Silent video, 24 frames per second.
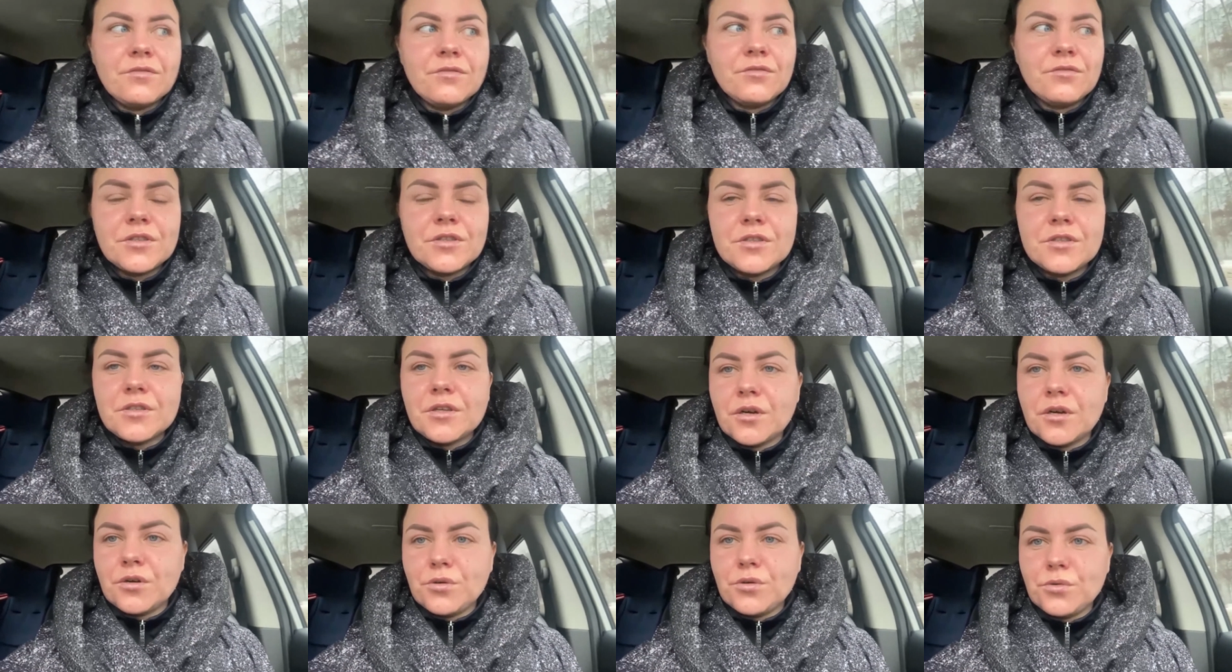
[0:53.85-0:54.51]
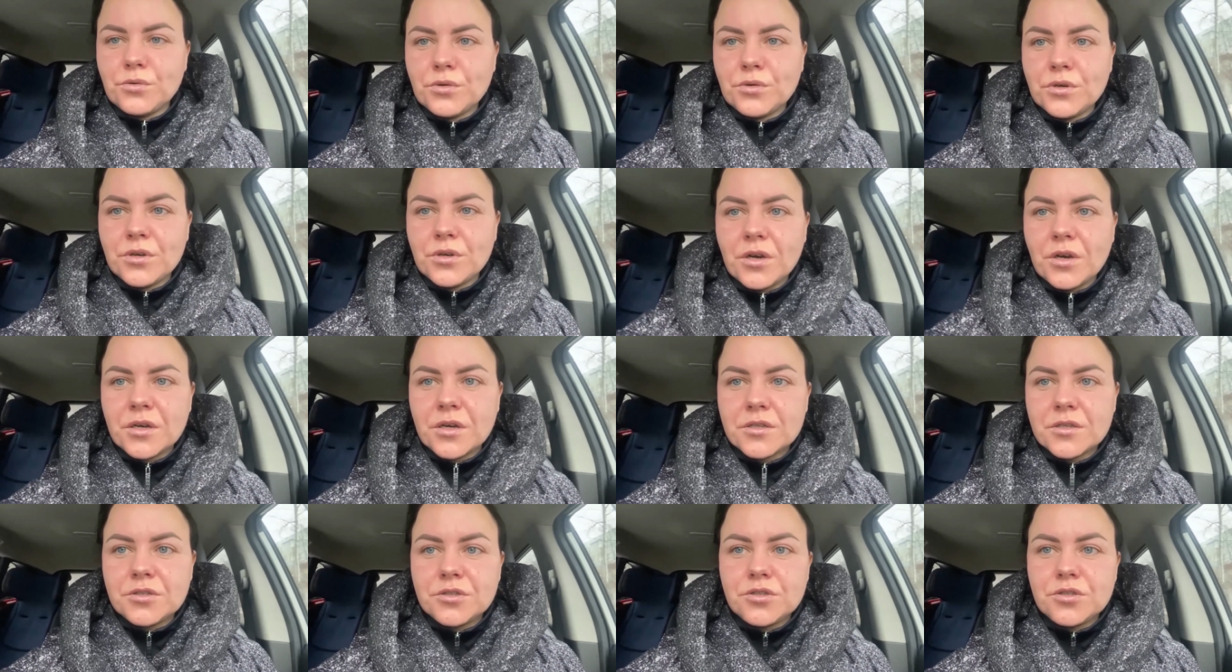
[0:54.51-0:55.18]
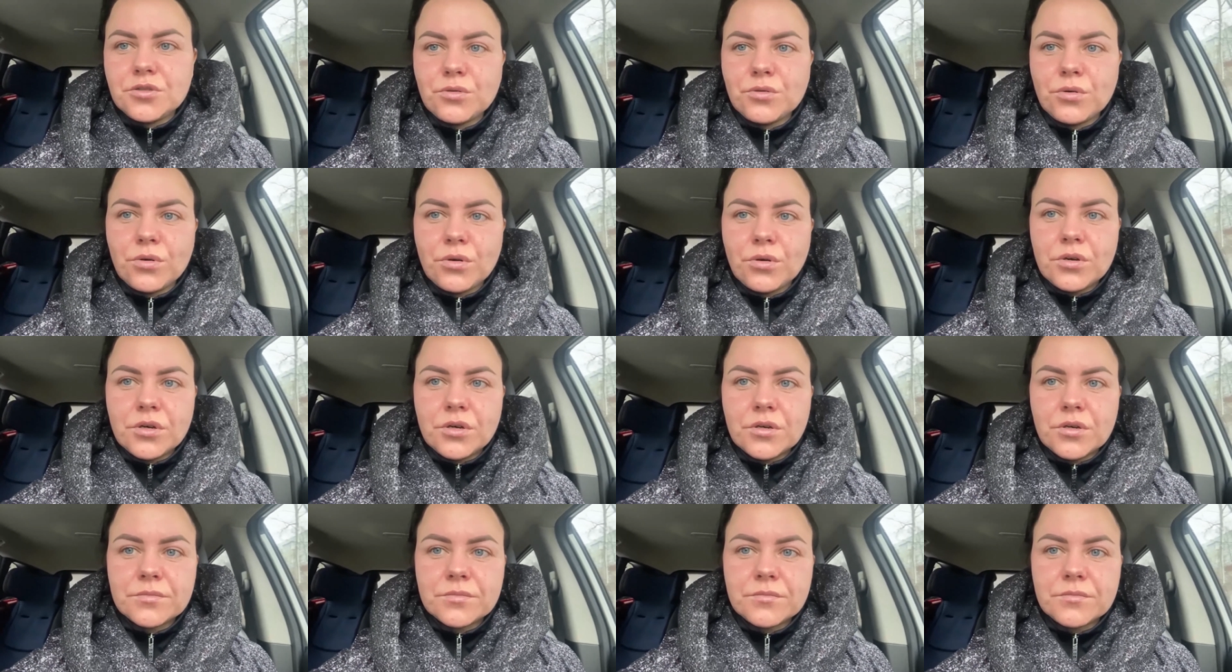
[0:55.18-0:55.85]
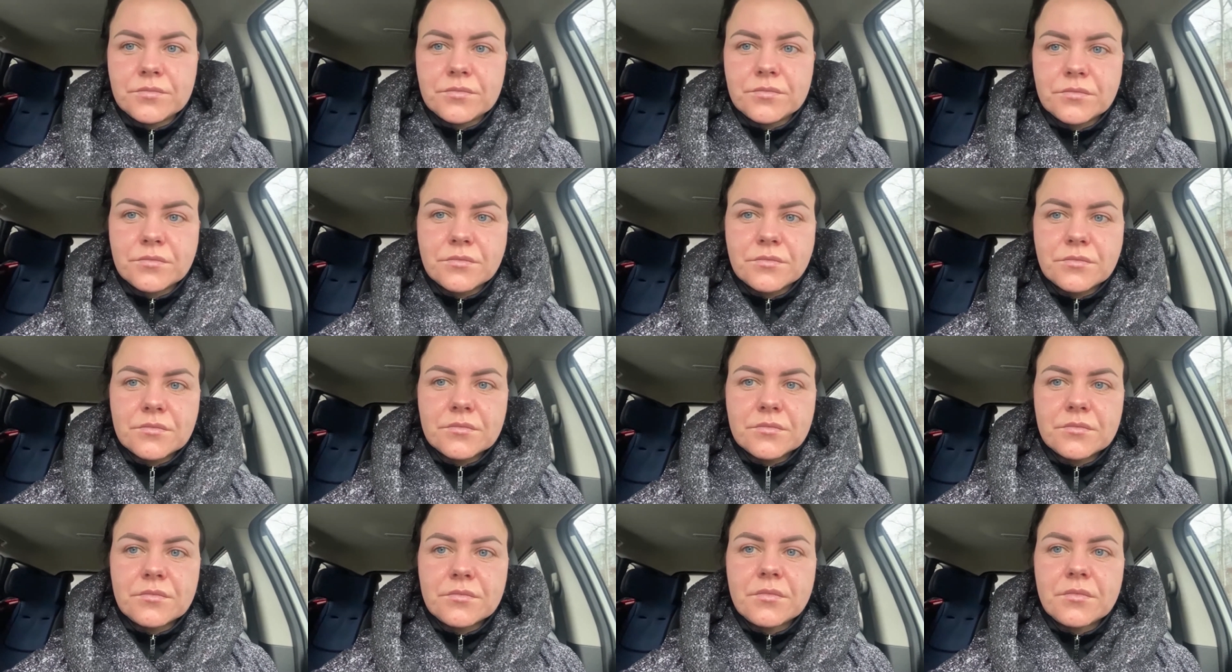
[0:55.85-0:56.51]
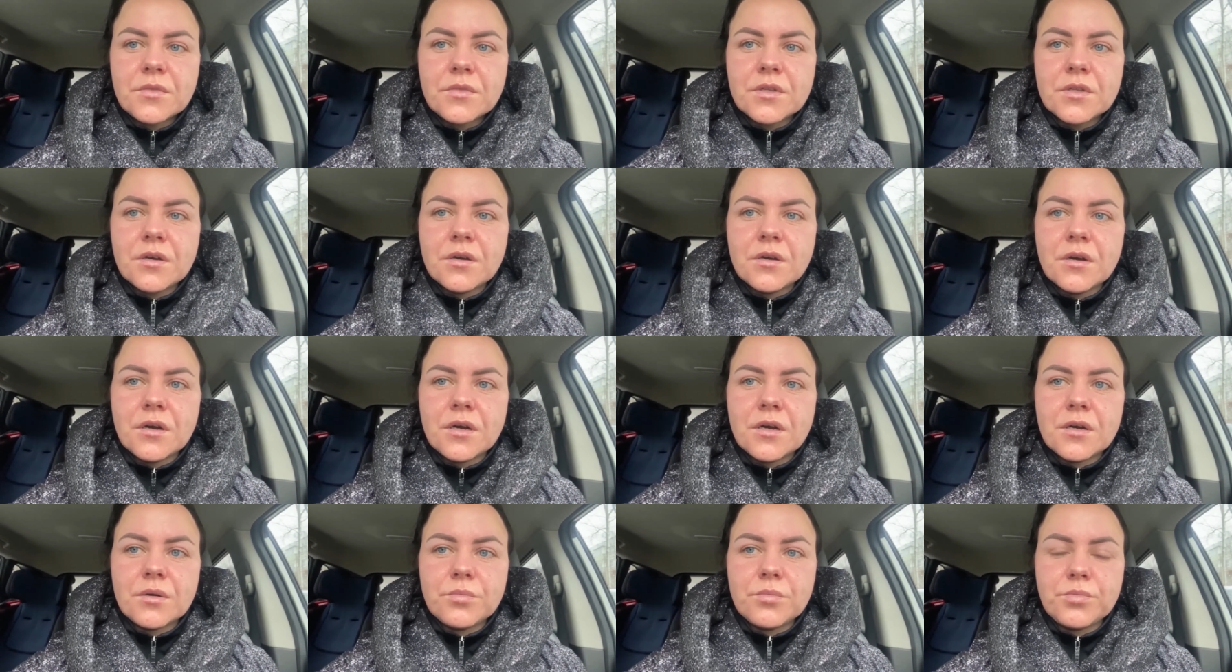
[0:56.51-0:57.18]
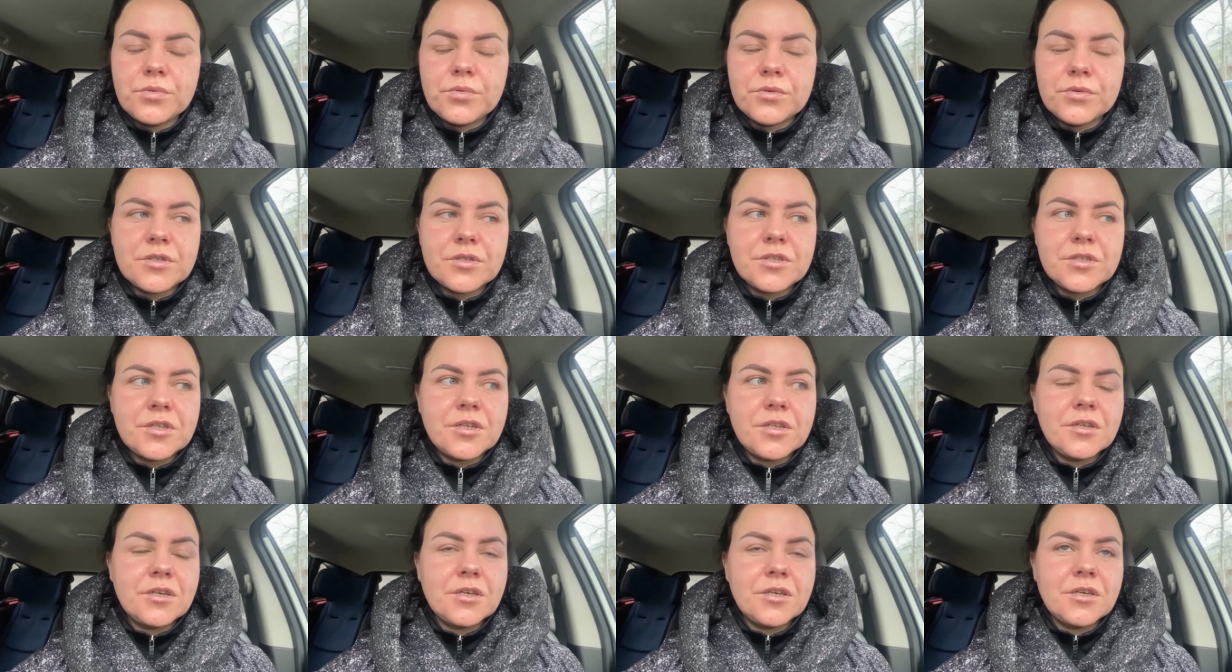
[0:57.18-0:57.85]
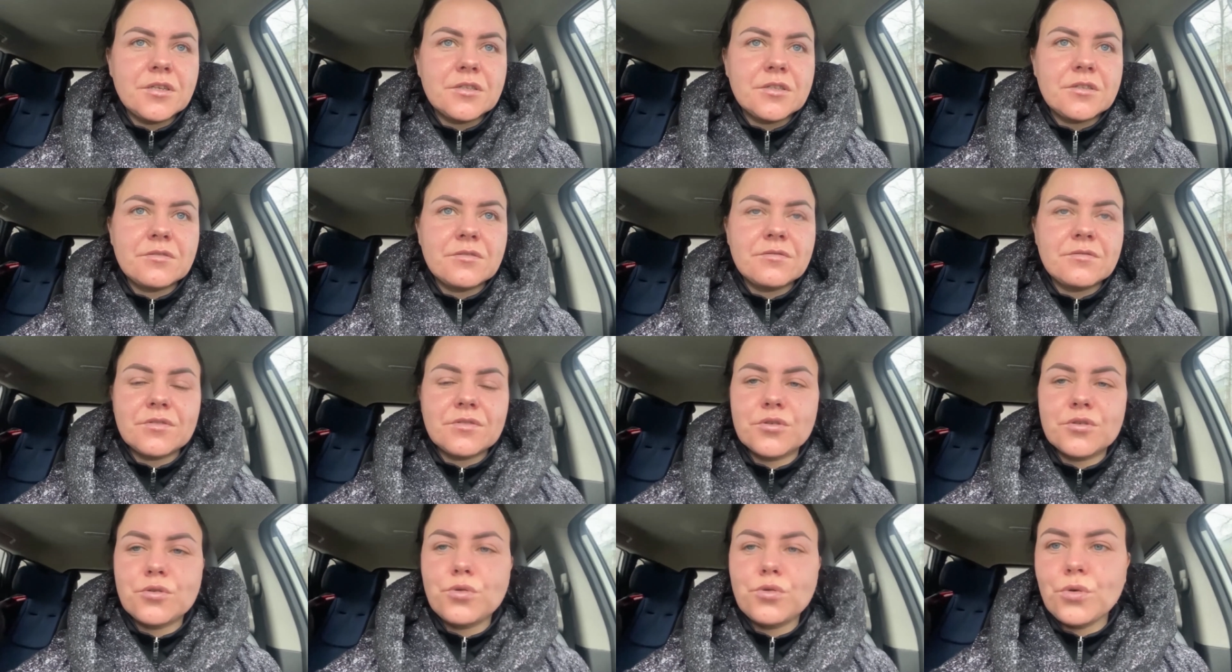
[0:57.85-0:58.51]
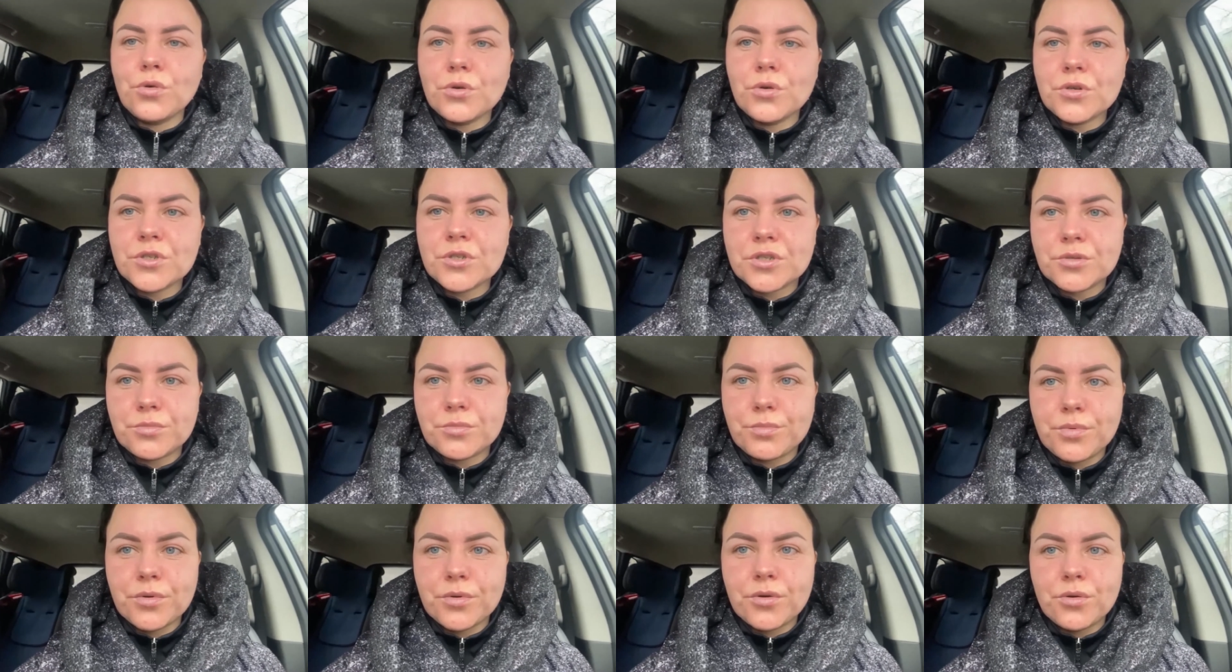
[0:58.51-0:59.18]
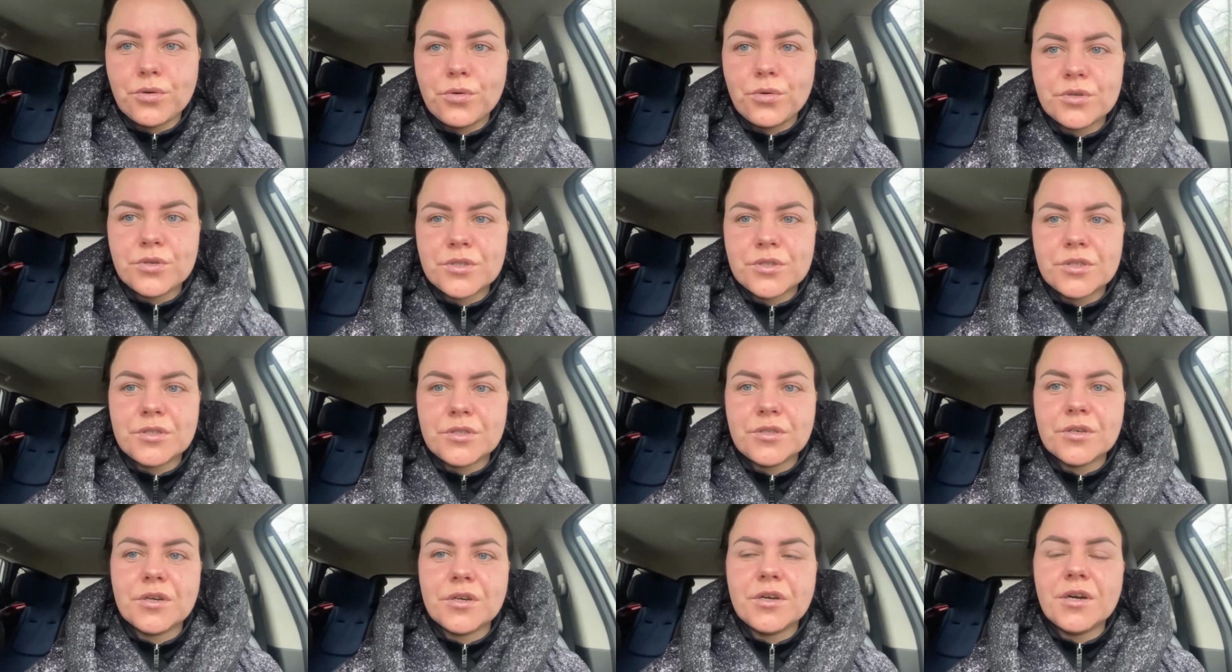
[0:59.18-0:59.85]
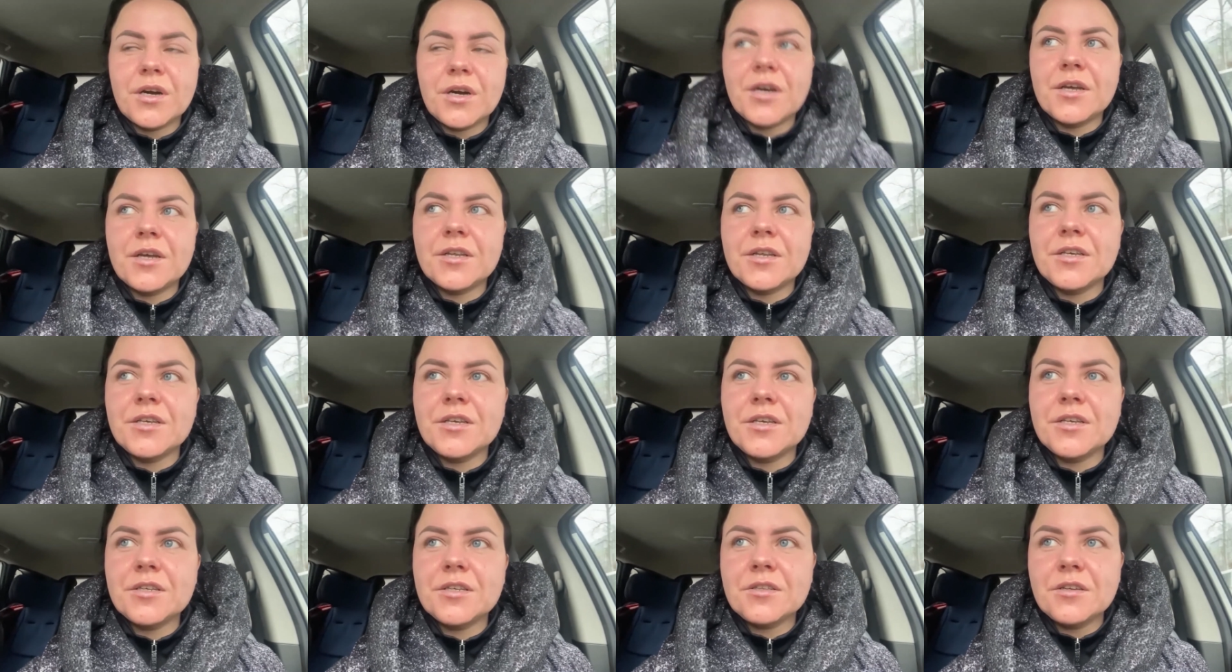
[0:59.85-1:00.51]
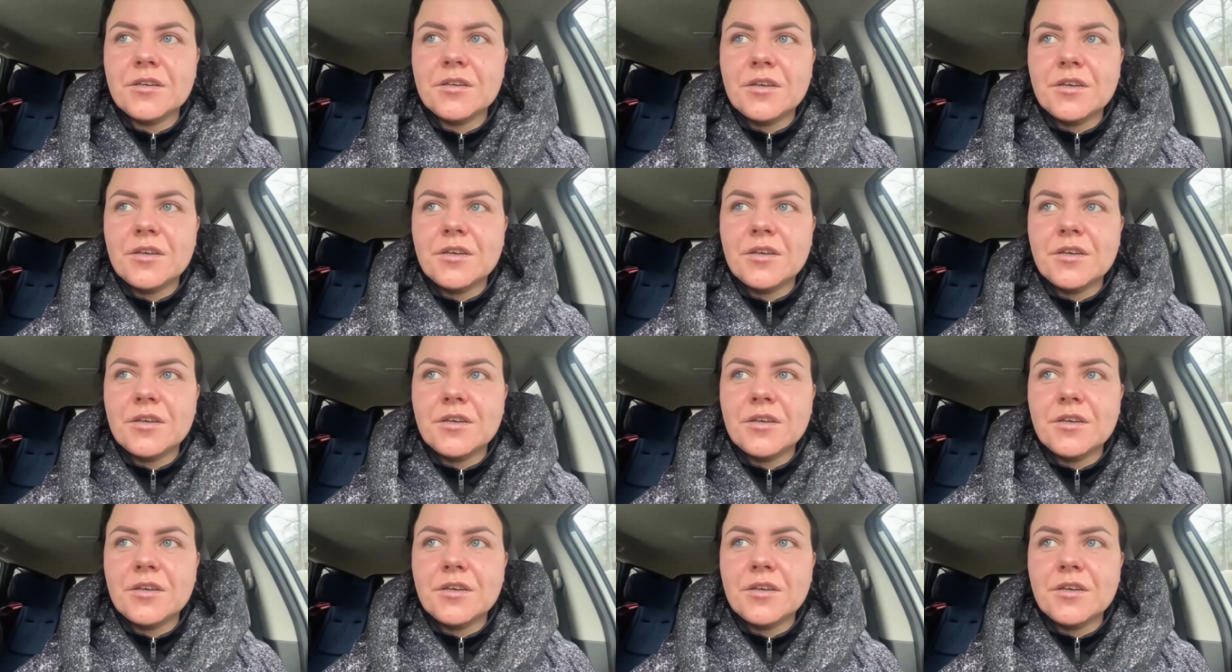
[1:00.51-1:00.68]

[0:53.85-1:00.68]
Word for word: Вот такой отек а, после этого кожи просто горит.